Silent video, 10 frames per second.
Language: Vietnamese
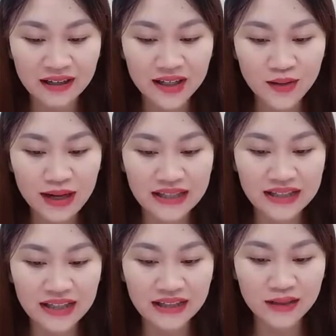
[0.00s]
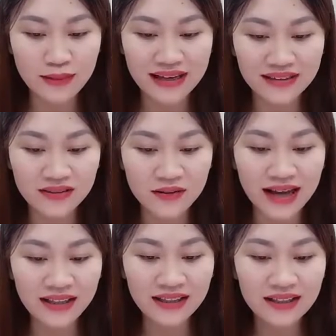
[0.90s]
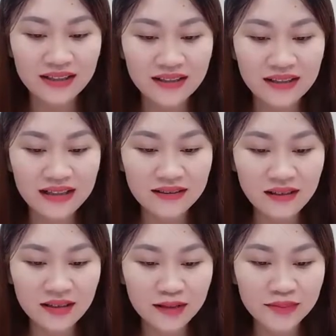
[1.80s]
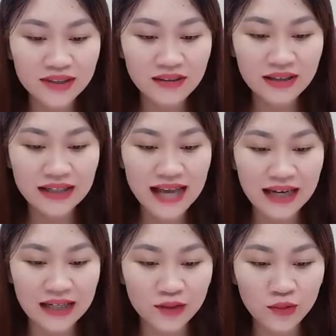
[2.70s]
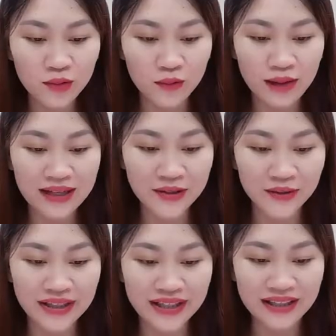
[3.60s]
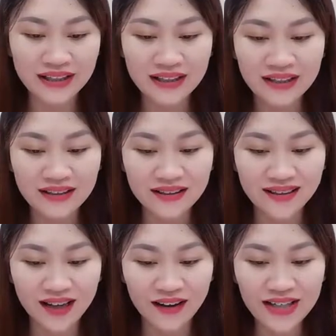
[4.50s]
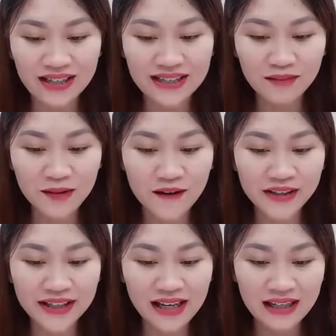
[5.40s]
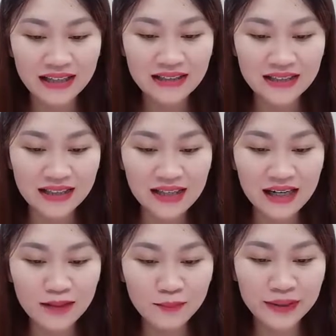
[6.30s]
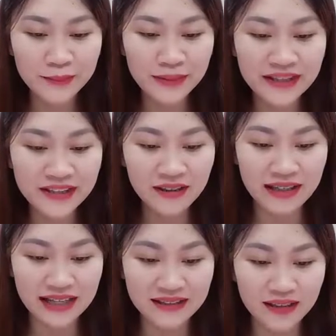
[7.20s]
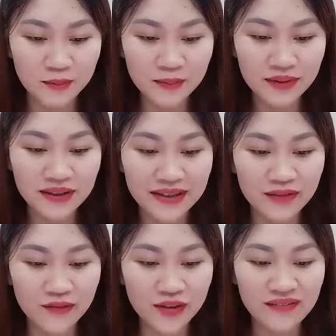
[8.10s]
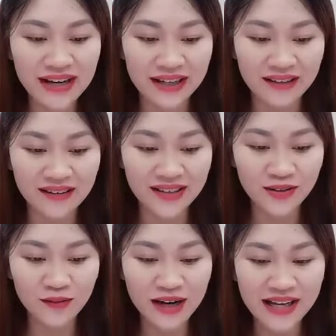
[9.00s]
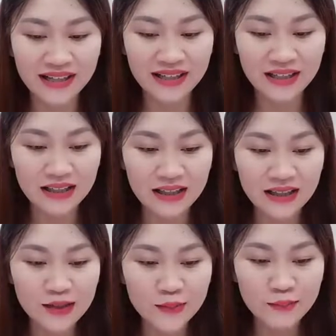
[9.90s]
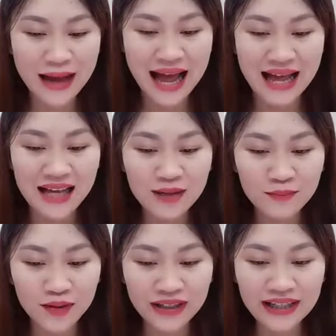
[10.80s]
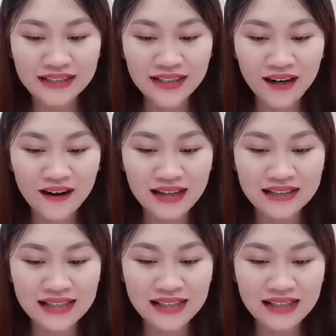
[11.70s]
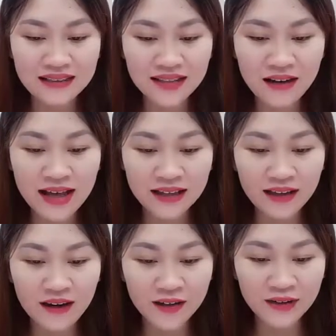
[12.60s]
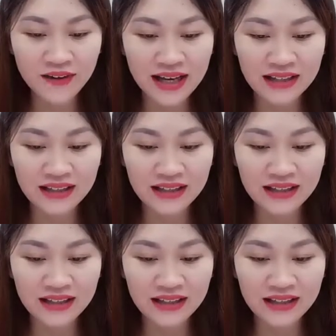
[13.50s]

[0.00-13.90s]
Quả nhiên như bà dự đoán, chờ đến giờ cơm trưa khi ăn đến khổ qua nhồi thịt. Đừng nói thằng nhóc con kia, chính là Lâm Minh Minh trưởng thành sớm, đều vui vẻ cười rộ lên. Bà, món này tên gọi là gì? Sao lại ăn ngon như vậy?